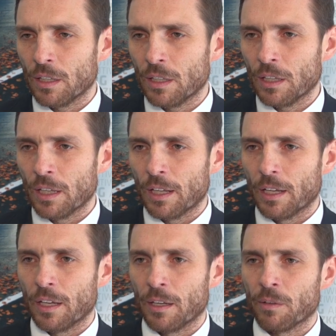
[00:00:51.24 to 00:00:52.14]
i
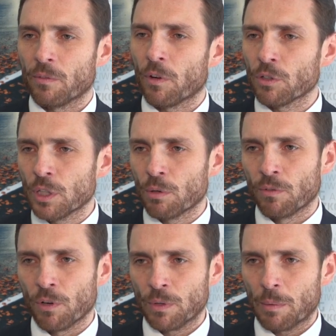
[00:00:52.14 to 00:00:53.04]
e,
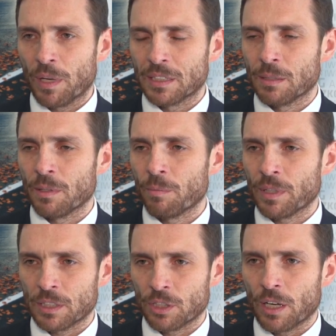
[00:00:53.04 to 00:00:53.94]
oddziaływują na plecy
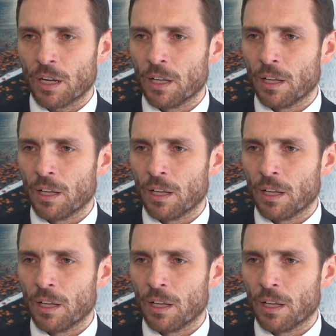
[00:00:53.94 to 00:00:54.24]
pasażera